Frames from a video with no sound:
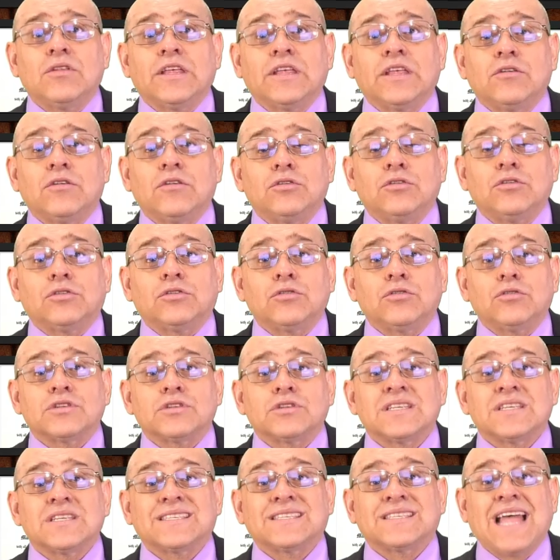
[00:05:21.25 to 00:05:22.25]
de
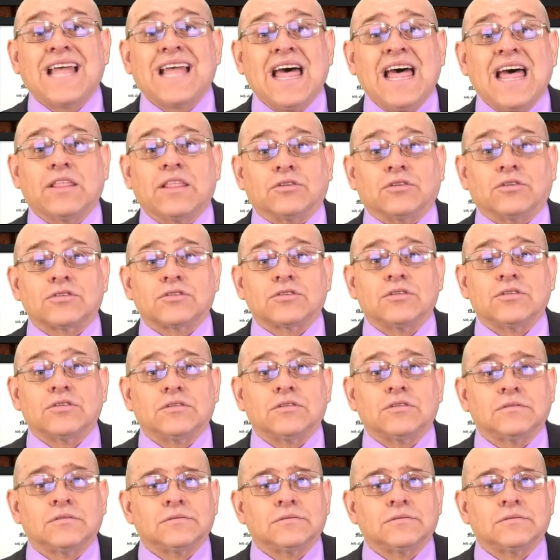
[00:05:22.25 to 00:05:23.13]
otros estados,